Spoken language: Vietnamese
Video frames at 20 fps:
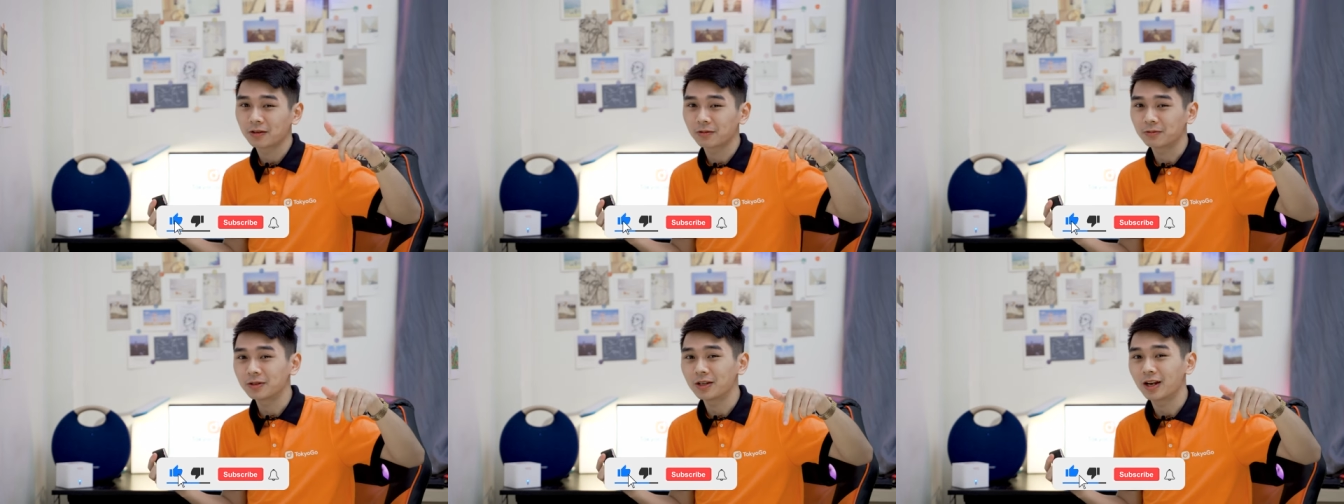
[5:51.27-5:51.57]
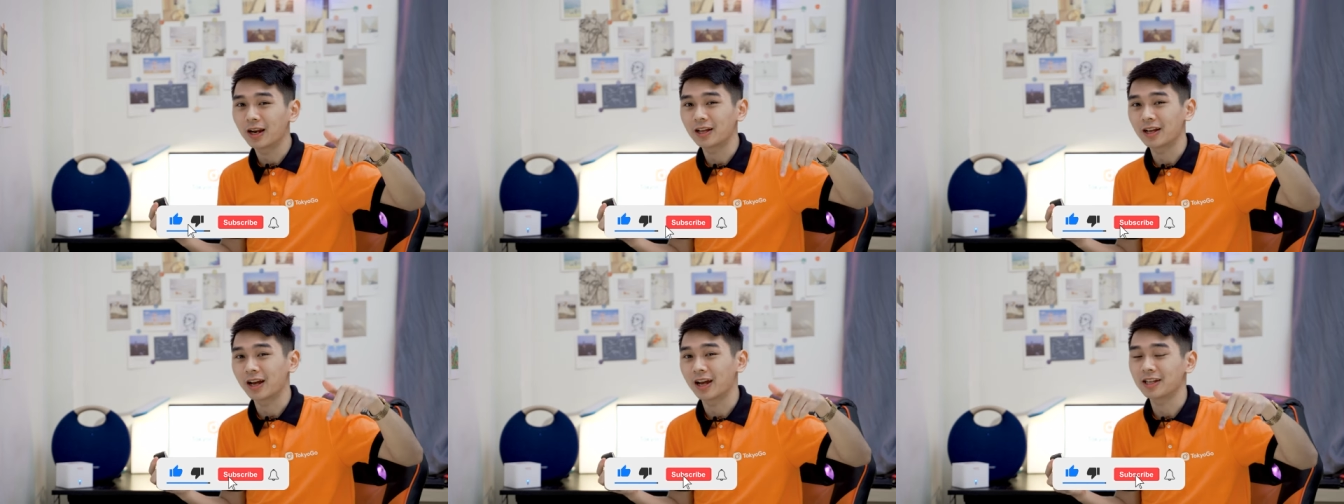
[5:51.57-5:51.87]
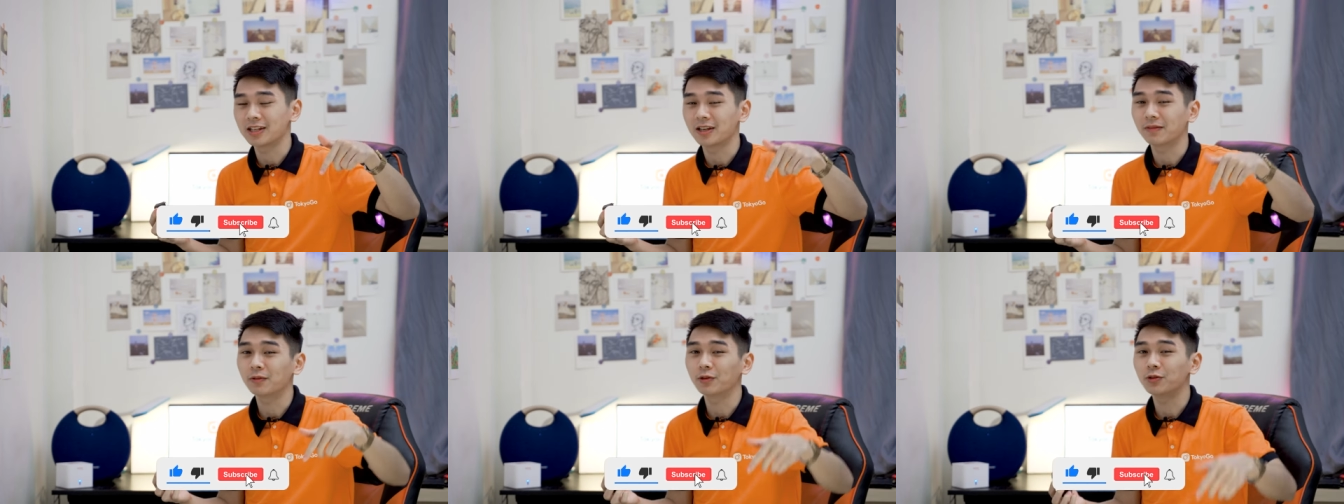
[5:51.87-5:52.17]
cũng như là
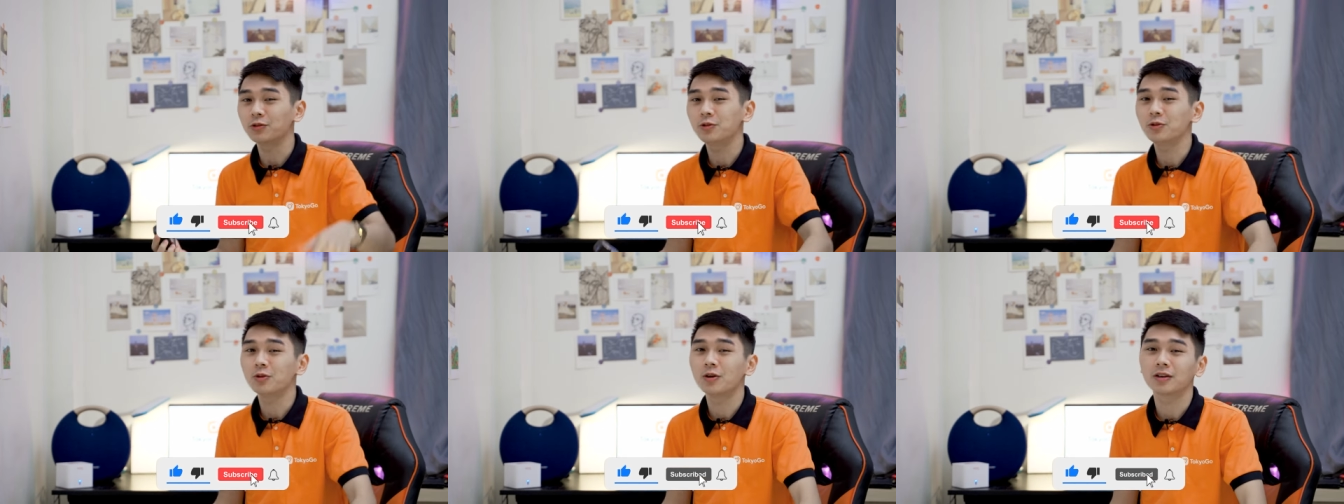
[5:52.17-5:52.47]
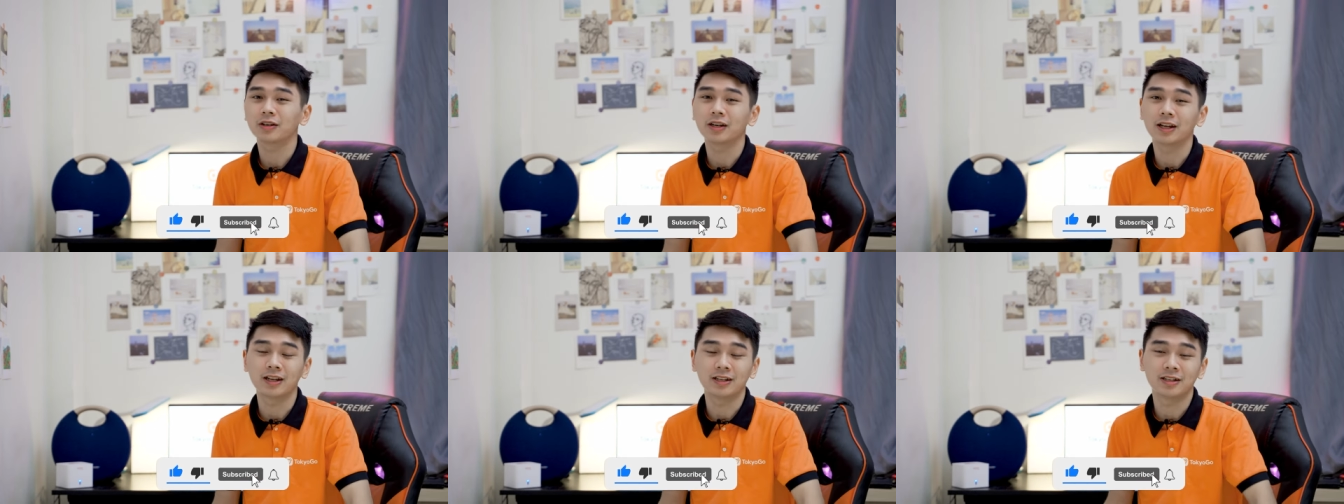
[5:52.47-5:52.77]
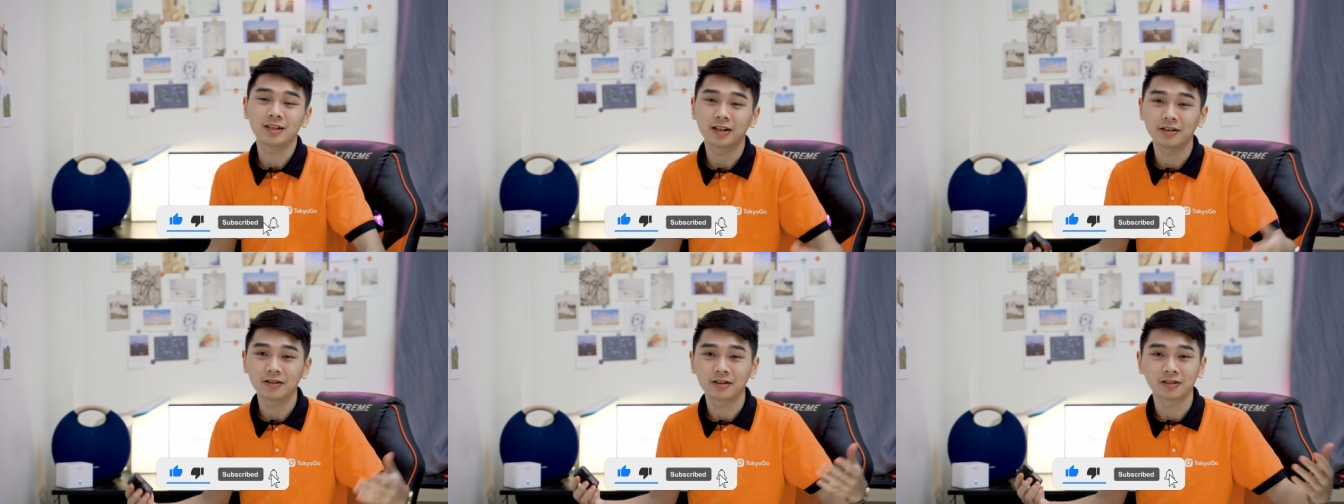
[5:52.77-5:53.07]
hãy nhấn một nút chuông để
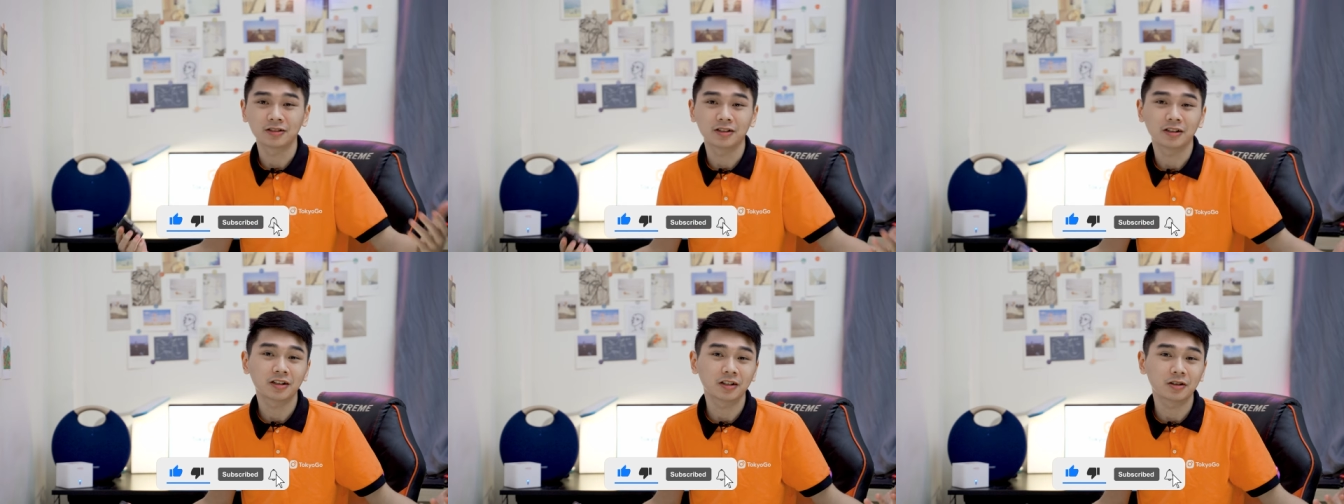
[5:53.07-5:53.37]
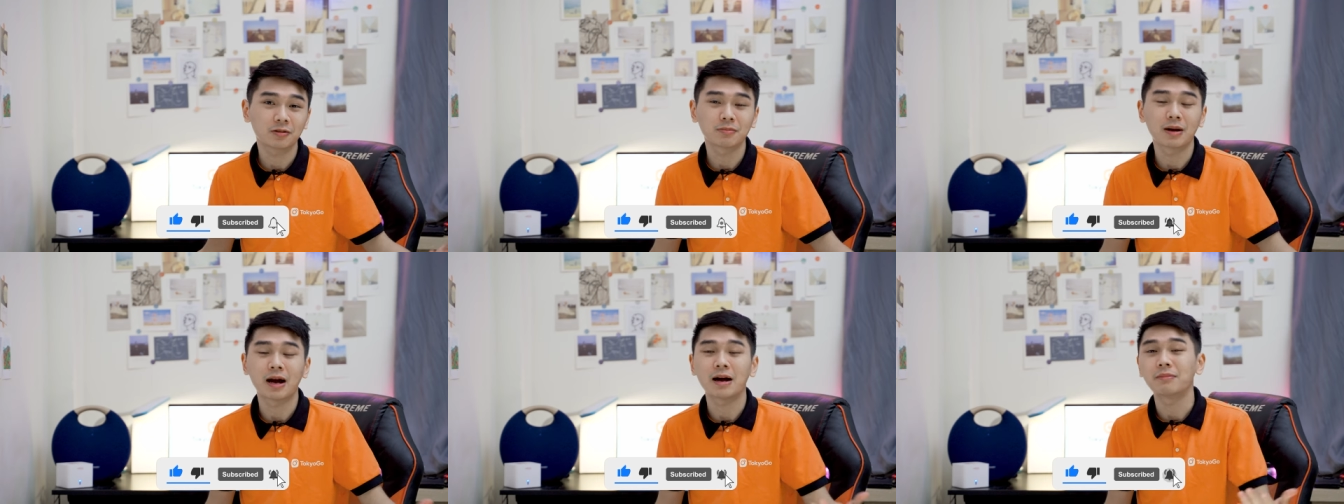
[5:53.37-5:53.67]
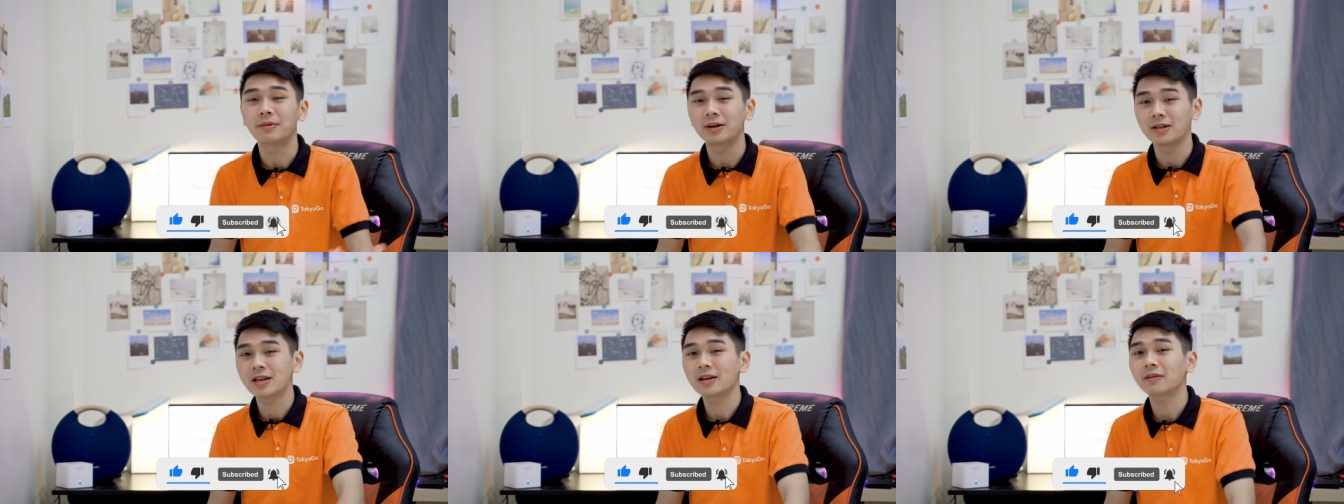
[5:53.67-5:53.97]
nhận được những cái thông
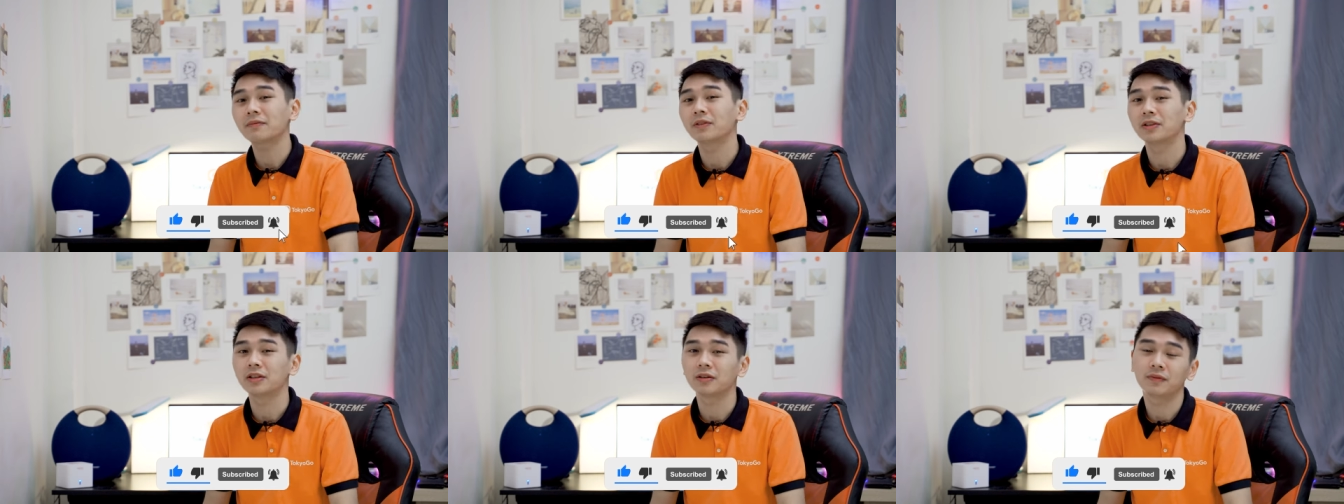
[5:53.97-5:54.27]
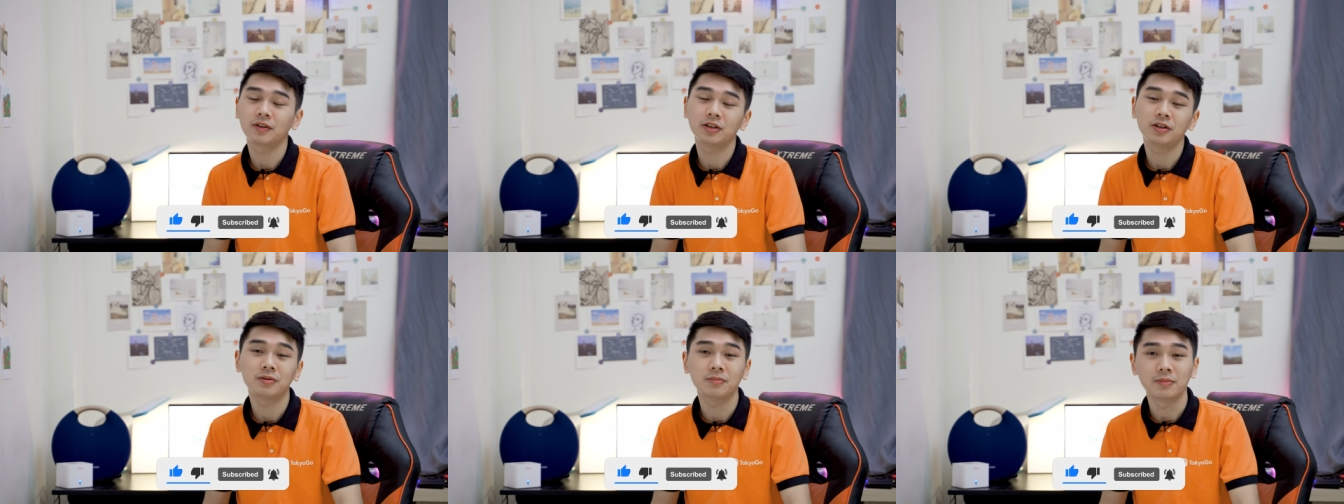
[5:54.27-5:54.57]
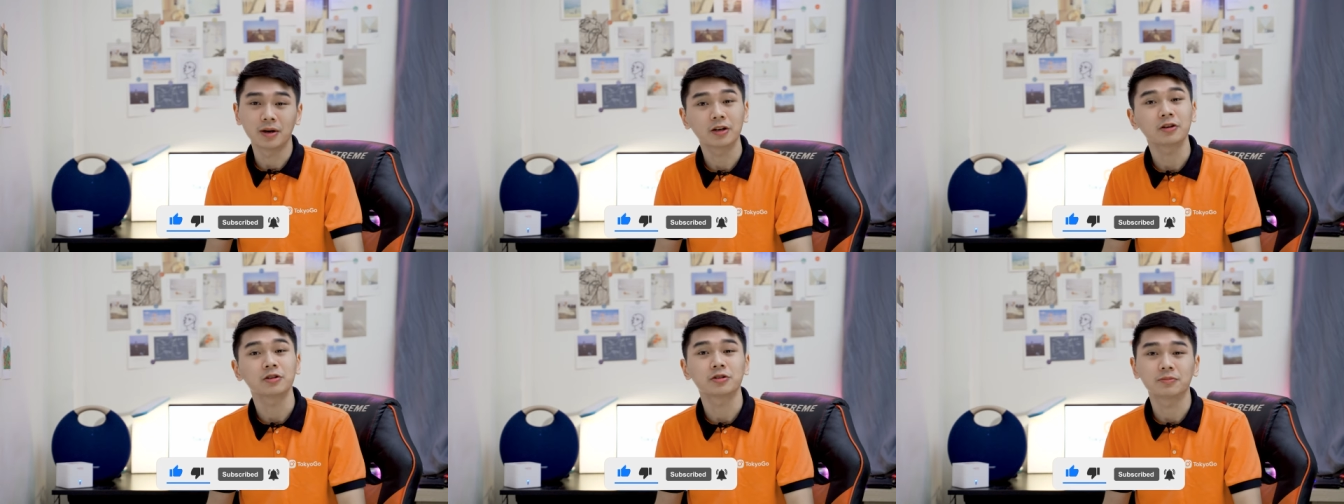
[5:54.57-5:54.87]
báo mới nhất về những video
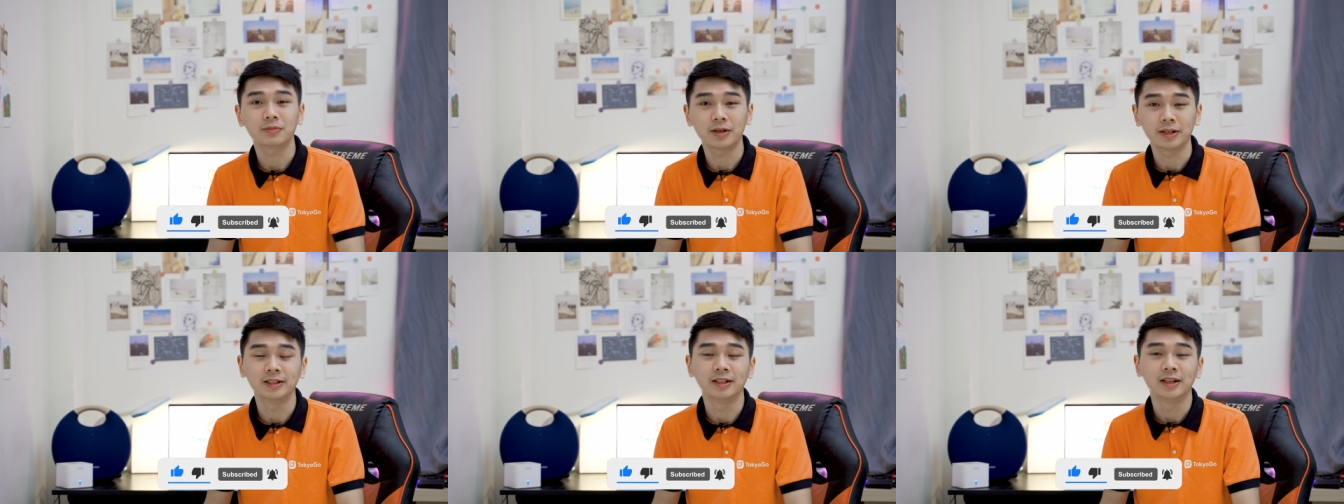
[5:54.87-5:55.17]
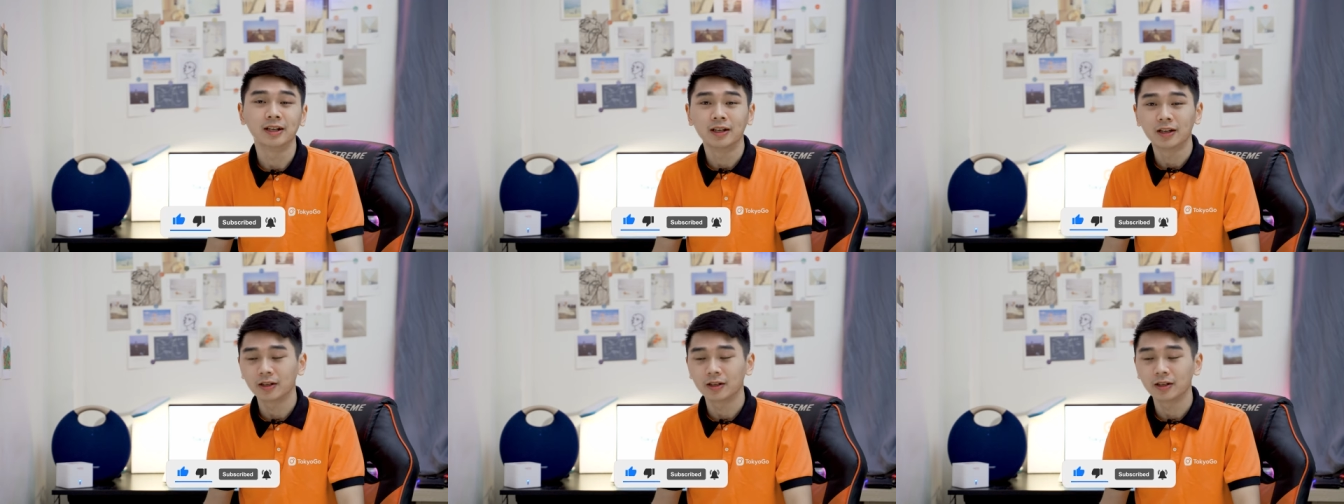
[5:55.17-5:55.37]
mới của chúng mình.